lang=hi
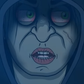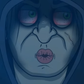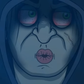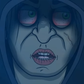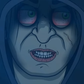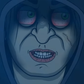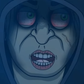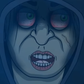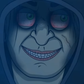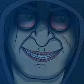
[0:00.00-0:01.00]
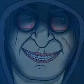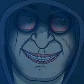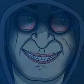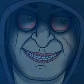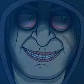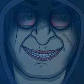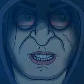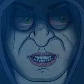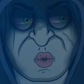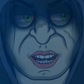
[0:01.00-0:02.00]
पता चल जाएगा गुड
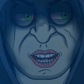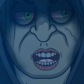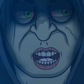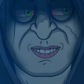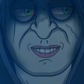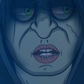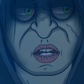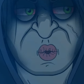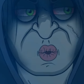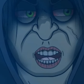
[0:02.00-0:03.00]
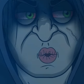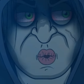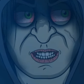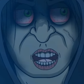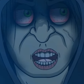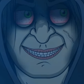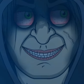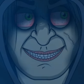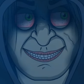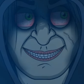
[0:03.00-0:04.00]
बाय एटम अगर हम कभी भी तुम्हें
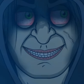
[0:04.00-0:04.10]
कहीं